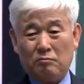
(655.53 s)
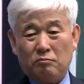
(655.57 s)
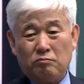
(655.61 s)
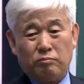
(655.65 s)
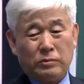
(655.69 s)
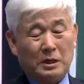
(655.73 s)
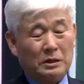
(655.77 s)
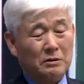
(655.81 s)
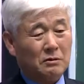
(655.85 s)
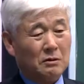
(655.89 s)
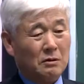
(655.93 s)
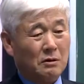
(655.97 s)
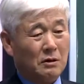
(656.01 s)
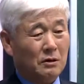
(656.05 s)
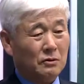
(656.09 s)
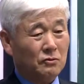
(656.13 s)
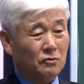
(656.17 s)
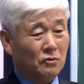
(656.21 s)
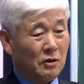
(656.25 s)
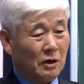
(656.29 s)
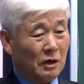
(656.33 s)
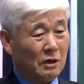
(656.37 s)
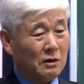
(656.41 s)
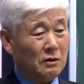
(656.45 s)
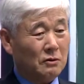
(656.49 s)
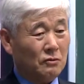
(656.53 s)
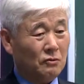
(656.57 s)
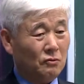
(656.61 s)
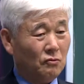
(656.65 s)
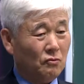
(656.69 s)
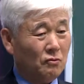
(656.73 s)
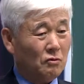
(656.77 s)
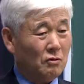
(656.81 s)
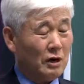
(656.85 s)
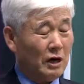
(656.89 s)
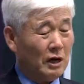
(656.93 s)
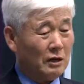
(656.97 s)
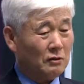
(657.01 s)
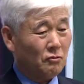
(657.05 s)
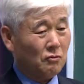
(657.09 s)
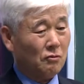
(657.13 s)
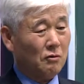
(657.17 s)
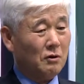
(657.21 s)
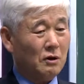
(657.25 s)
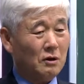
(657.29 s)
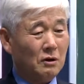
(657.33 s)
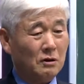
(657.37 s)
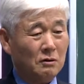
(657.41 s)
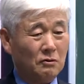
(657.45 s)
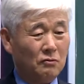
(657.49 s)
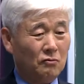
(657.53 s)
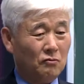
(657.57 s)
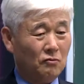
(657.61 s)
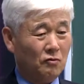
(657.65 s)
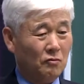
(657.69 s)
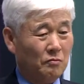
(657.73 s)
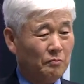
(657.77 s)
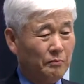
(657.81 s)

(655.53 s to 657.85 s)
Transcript: 만들어가지고 갈아 끼우고 간도 갈아 끼우고